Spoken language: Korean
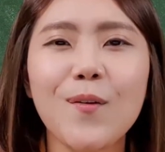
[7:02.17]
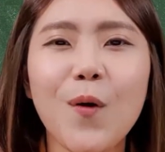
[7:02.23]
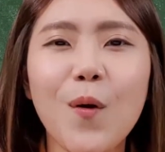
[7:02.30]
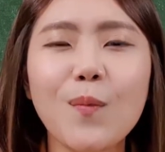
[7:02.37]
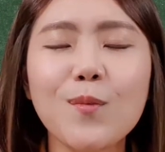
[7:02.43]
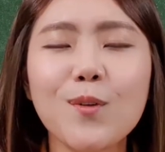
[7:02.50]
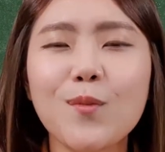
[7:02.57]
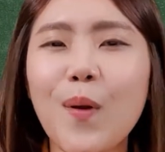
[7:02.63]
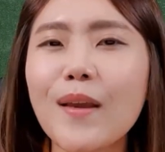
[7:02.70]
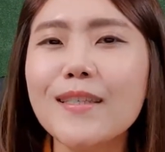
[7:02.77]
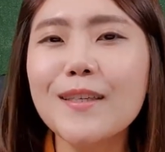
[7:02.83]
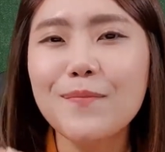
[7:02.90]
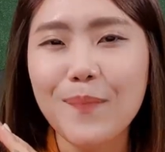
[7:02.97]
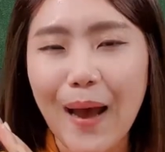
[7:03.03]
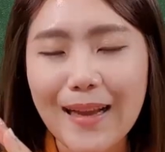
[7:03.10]
여러분들
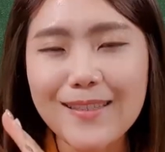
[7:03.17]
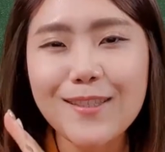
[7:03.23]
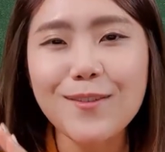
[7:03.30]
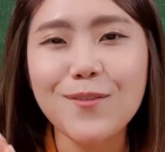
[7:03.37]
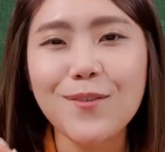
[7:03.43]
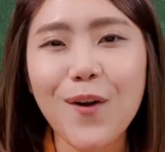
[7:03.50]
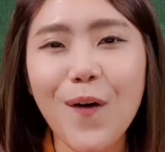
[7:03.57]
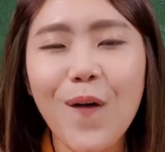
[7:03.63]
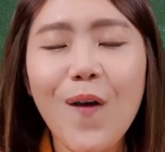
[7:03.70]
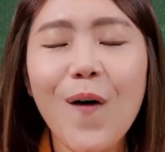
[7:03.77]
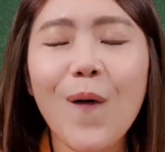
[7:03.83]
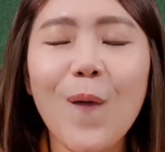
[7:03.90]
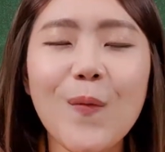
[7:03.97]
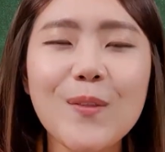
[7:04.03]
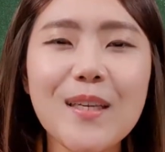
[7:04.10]
되지 마시고요.
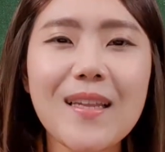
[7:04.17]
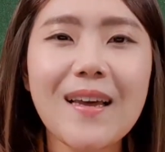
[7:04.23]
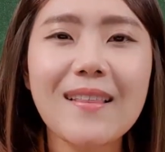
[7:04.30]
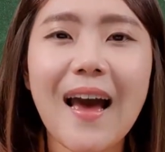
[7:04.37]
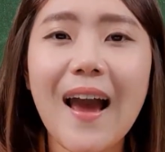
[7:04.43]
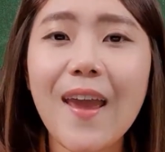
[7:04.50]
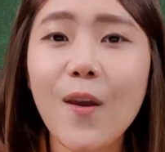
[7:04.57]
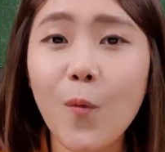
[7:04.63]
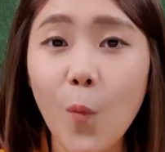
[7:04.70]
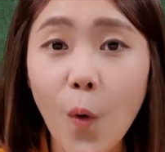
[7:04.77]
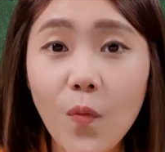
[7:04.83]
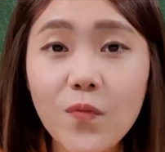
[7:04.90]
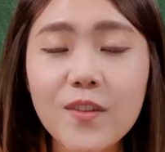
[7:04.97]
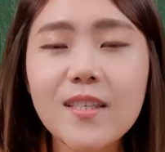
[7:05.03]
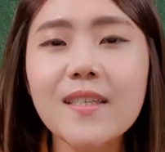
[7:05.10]
언제나 나의
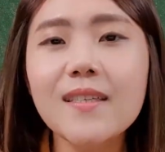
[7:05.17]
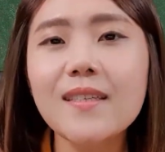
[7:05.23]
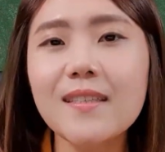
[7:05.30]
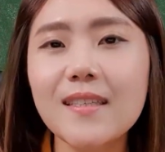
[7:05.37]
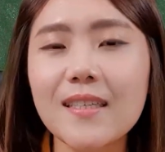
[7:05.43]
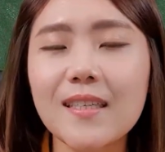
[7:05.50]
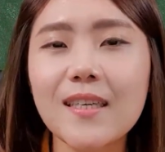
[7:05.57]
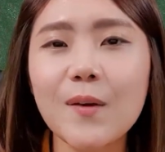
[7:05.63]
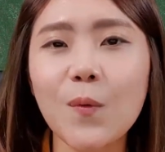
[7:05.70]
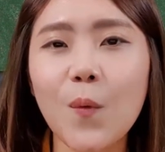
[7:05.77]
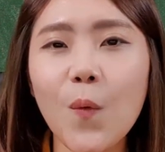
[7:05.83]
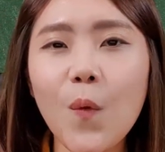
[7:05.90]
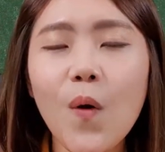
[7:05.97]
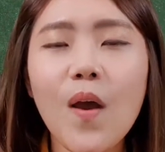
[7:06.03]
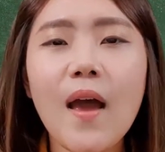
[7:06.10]
원칙을
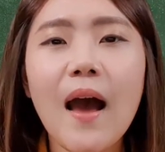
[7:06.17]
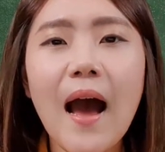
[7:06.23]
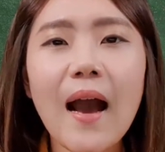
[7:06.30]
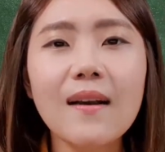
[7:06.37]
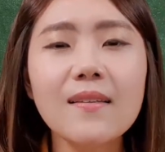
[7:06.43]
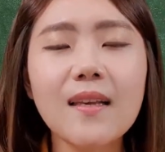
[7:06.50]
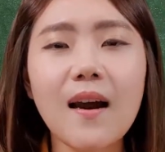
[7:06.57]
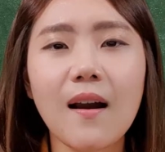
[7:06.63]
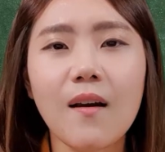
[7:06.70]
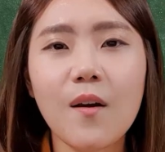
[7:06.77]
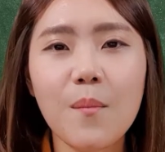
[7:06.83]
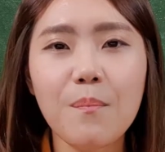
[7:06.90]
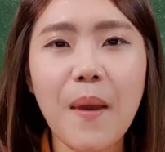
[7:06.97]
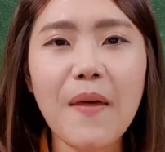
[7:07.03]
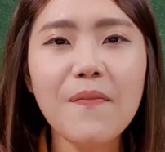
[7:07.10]
지키고 항상
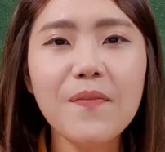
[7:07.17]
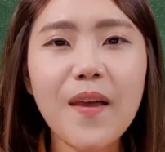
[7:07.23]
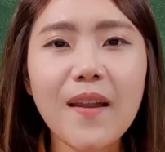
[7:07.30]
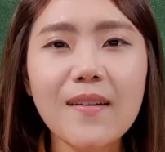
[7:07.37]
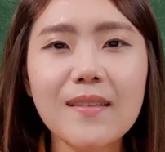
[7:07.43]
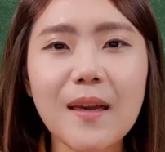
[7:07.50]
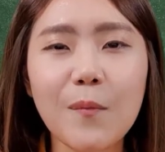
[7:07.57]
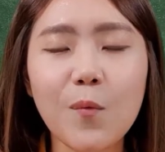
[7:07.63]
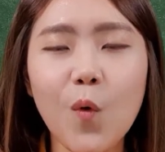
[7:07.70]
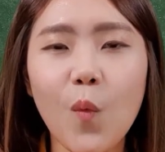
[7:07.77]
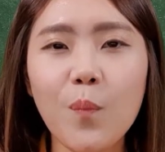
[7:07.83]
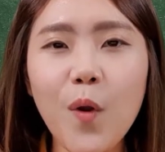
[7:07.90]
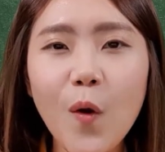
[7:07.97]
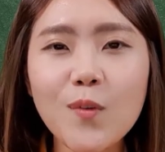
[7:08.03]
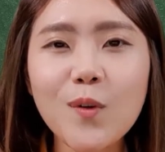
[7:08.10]
멘탈을
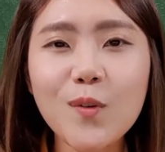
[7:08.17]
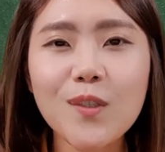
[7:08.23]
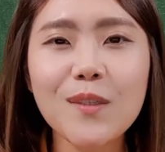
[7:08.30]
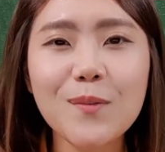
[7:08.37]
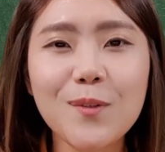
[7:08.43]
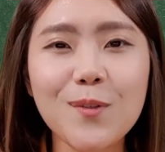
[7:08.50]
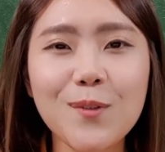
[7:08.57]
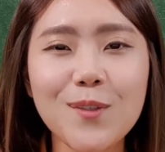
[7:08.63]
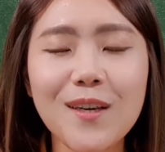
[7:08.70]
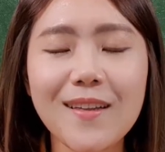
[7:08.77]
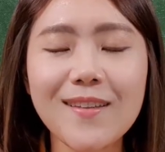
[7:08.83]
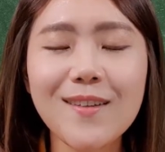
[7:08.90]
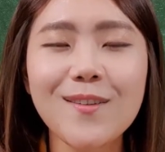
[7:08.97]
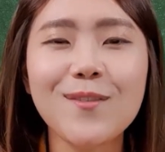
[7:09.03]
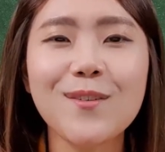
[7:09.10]
잡고 평정심을
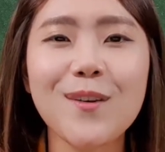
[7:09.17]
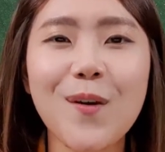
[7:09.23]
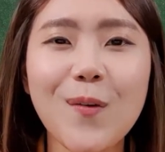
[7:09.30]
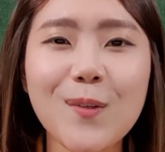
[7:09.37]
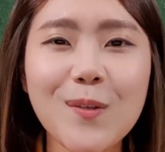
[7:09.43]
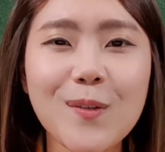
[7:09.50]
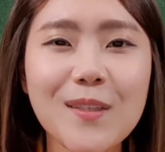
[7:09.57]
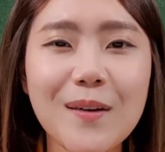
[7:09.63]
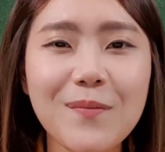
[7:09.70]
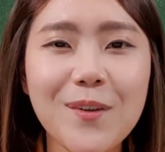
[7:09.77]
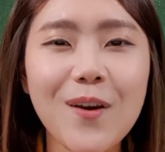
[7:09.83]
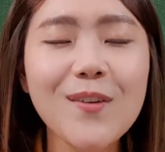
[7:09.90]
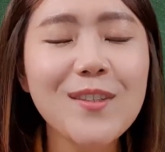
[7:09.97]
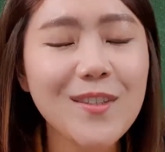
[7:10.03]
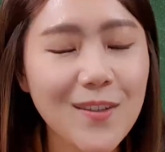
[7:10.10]
유지하는 우리 경제적
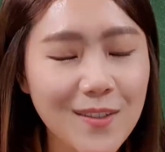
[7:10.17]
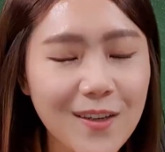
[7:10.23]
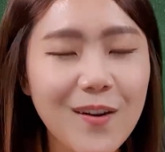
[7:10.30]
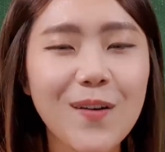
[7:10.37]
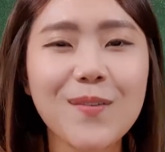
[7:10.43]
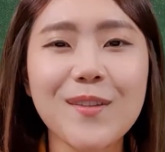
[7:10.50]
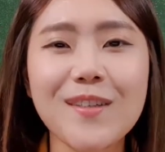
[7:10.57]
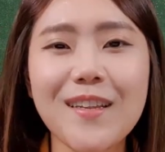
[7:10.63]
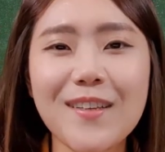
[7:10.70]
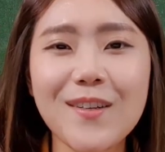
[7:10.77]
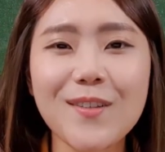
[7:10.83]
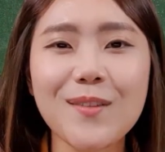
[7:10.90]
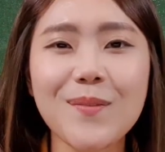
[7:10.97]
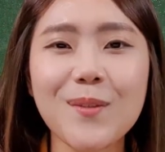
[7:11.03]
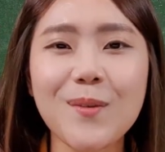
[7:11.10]
참견 시청자 여러분들
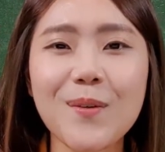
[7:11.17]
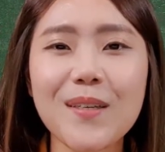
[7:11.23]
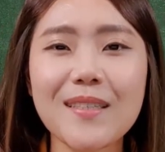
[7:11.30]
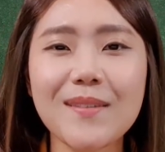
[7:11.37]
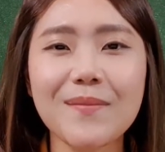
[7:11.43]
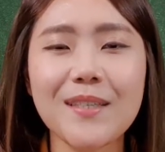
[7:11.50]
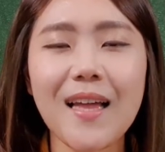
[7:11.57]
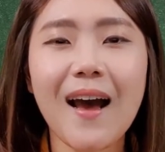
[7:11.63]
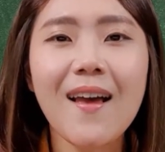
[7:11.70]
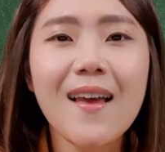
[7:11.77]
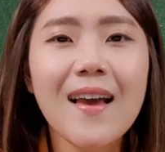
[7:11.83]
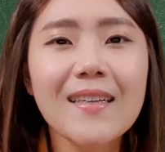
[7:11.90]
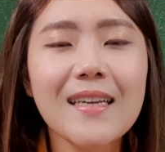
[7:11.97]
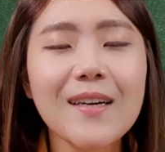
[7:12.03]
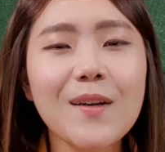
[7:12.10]
되셨으면 좋겠습니다.
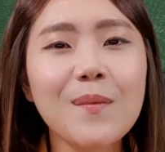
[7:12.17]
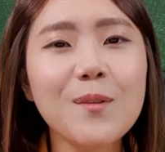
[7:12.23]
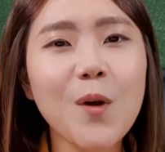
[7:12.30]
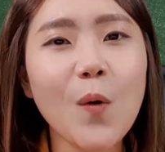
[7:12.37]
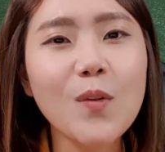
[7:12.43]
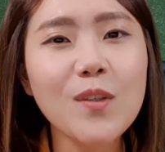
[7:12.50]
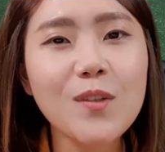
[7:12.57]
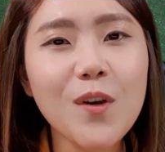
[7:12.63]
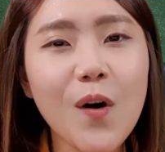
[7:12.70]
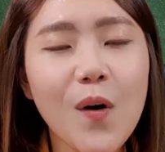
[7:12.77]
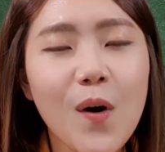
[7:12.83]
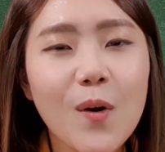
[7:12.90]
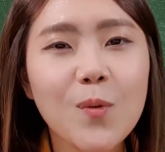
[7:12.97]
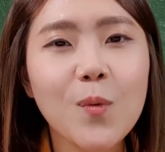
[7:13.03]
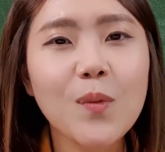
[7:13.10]
자, 그러면 저는요,
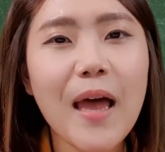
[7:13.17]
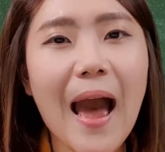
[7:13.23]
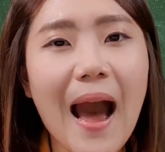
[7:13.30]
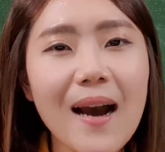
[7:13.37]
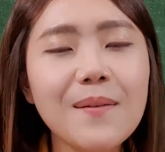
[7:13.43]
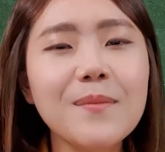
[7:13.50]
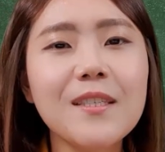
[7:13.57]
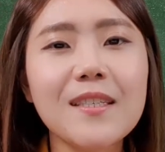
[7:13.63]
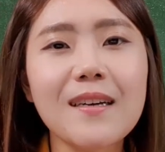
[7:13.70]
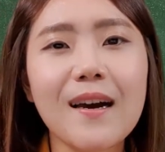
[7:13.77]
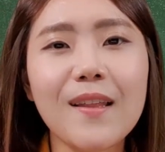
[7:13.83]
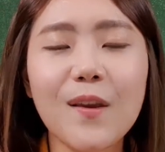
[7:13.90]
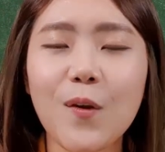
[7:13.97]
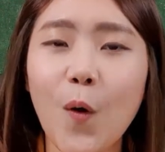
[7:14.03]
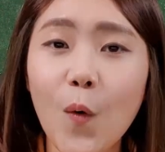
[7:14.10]
또 다음
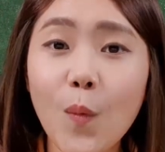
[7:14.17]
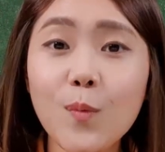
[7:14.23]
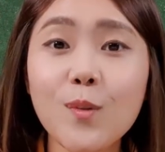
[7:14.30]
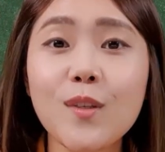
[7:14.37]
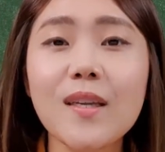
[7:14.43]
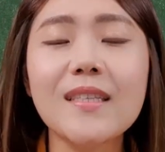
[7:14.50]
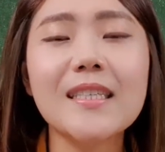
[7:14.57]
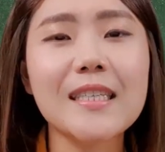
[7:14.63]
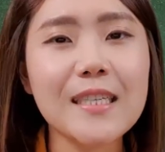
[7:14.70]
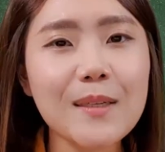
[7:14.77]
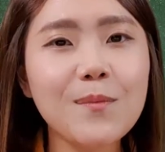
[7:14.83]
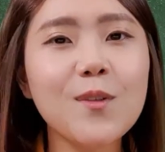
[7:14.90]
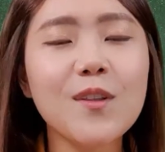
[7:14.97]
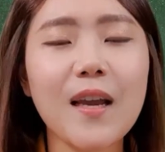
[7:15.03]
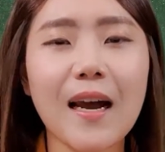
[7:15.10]
시간에 여러분들의
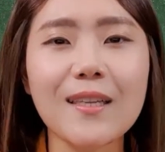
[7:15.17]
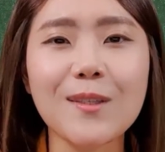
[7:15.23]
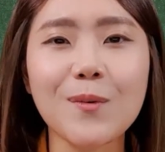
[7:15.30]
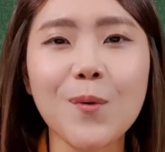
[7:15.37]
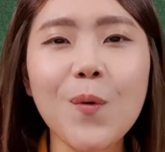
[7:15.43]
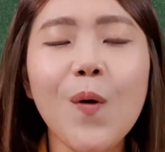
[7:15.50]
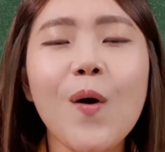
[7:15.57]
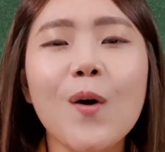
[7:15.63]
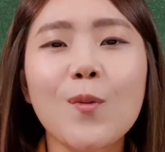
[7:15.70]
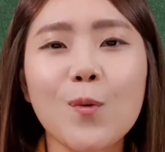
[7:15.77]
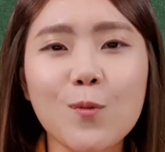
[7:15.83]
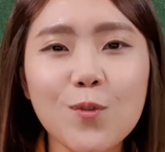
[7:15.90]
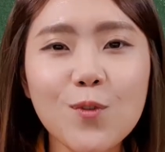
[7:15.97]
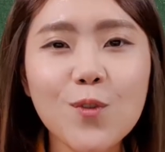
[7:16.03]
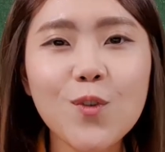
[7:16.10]
질문 가지고 또
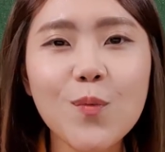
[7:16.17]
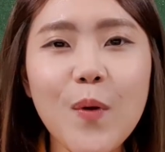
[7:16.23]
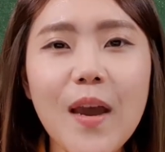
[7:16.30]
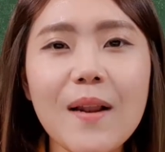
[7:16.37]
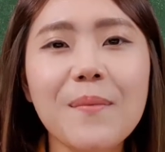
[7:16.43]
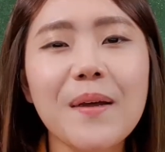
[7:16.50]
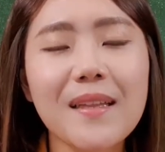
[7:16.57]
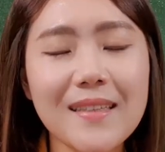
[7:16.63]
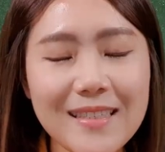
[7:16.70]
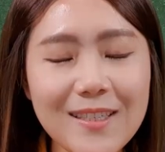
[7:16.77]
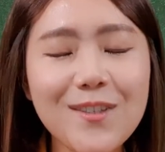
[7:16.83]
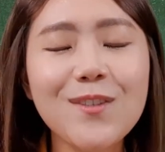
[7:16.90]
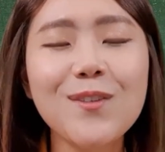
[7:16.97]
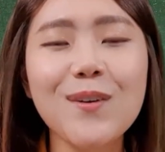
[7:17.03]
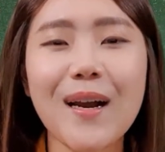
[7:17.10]
궁금해할 만한
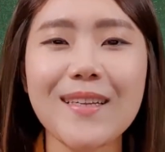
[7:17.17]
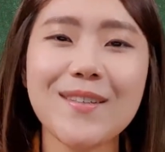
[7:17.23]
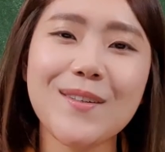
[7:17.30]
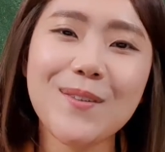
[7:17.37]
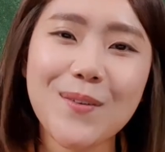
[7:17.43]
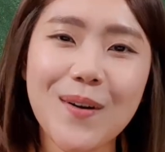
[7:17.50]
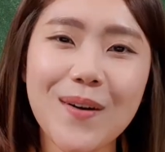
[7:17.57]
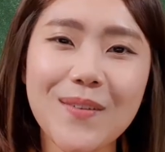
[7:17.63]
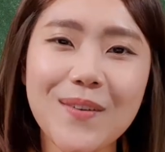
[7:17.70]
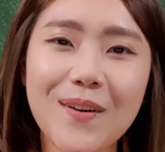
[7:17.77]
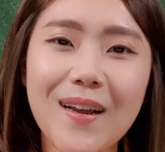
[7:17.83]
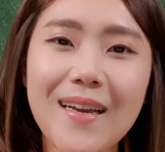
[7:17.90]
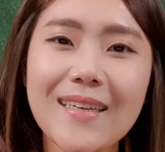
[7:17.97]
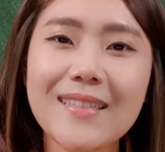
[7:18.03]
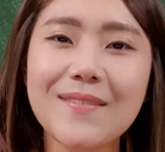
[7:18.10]
이슈 가지고
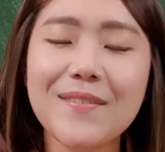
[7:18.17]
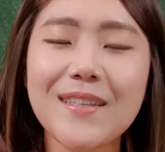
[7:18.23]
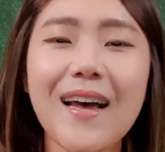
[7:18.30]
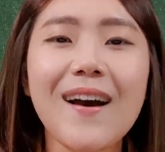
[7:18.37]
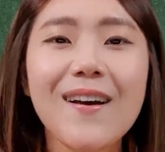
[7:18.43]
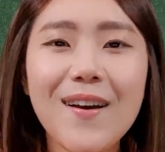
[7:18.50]
돌아오도록 하겠습니다.